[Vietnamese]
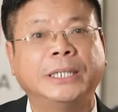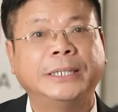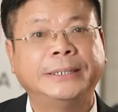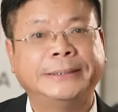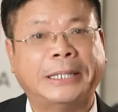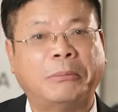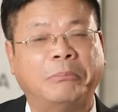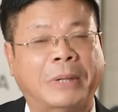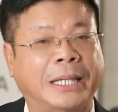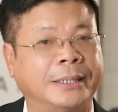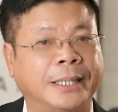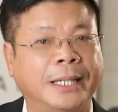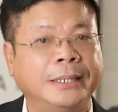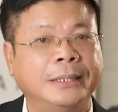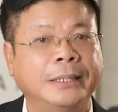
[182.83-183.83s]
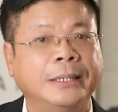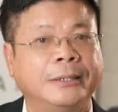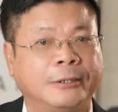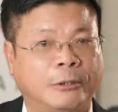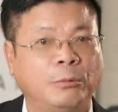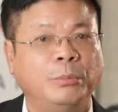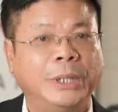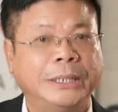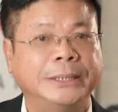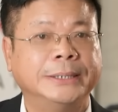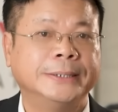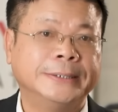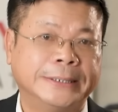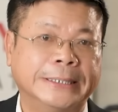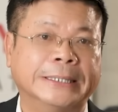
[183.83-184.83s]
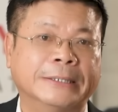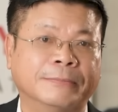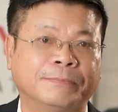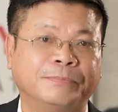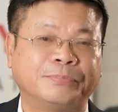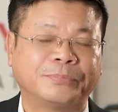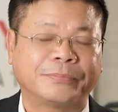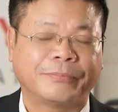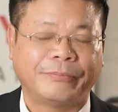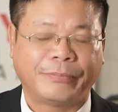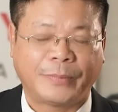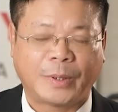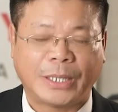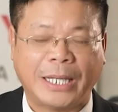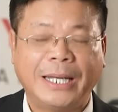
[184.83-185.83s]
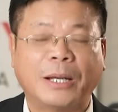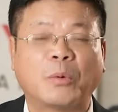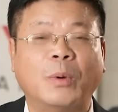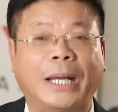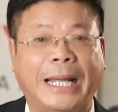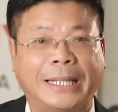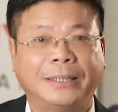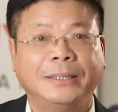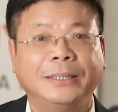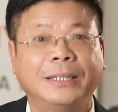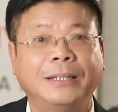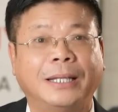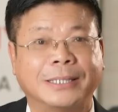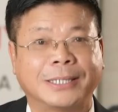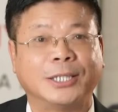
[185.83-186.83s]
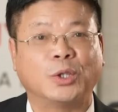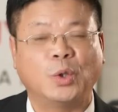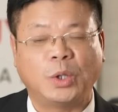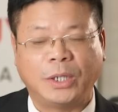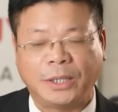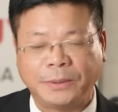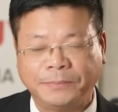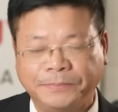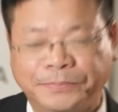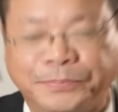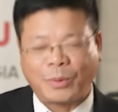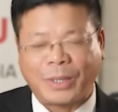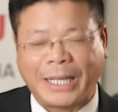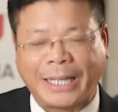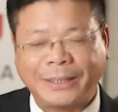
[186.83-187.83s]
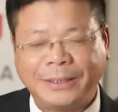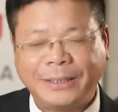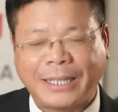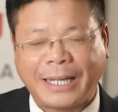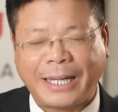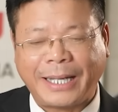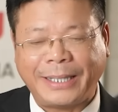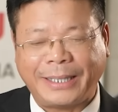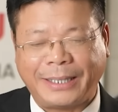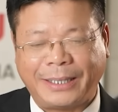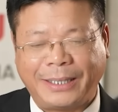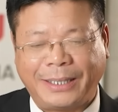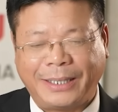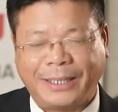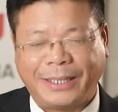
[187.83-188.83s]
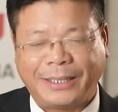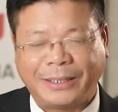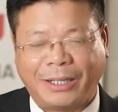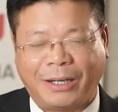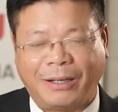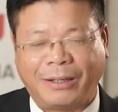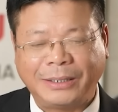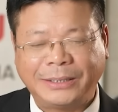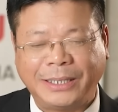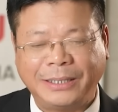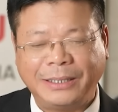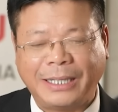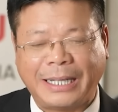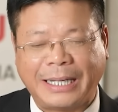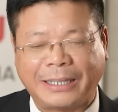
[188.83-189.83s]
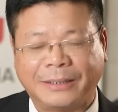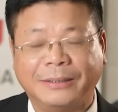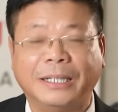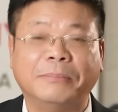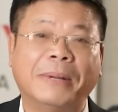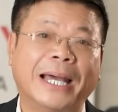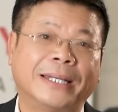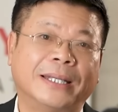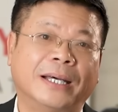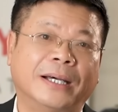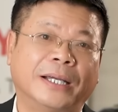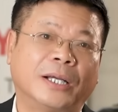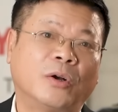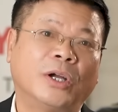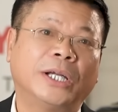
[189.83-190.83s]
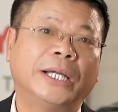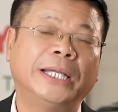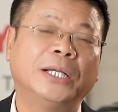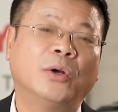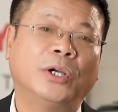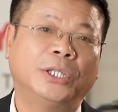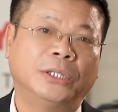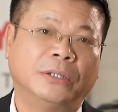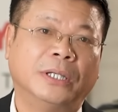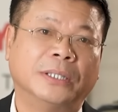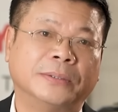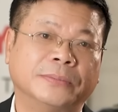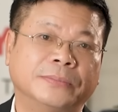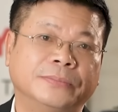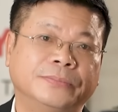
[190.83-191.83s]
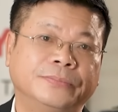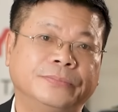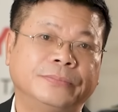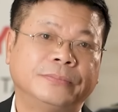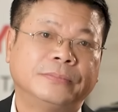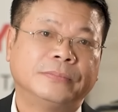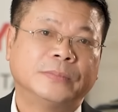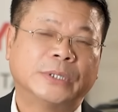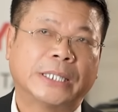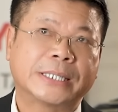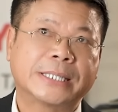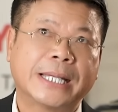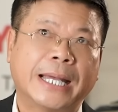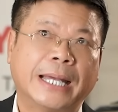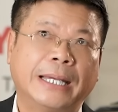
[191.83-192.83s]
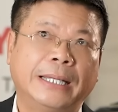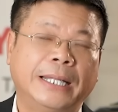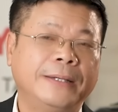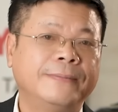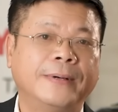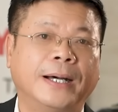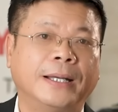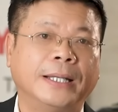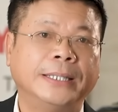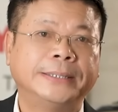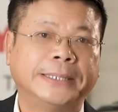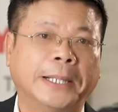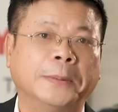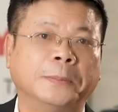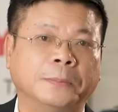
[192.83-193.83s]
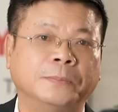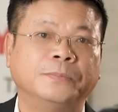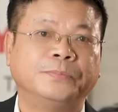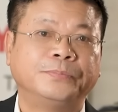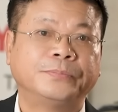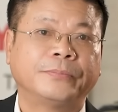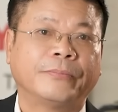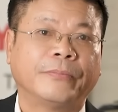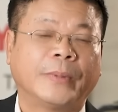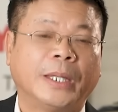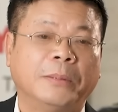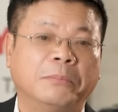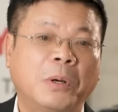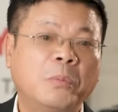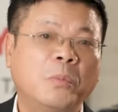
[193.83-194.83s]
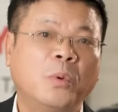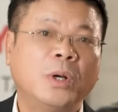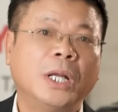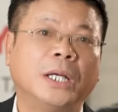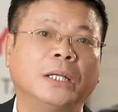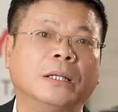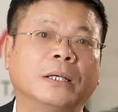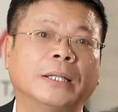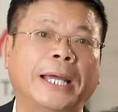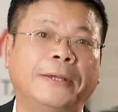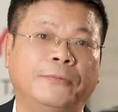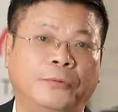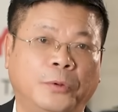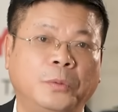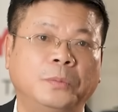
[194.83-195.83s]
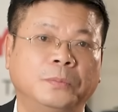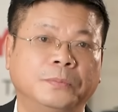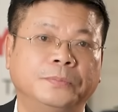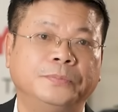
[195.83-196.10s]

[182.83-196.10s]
trân trọng bản thân, không biết giữ gìn. Đấy là quả đáng thứ nhất là sự cô đơn. Quả đáng thứ hai đó chính là người bạn đời coi khinh coi thường. Thật ra lấy vợ lấy chồng mong muốn là được hạnh phúc.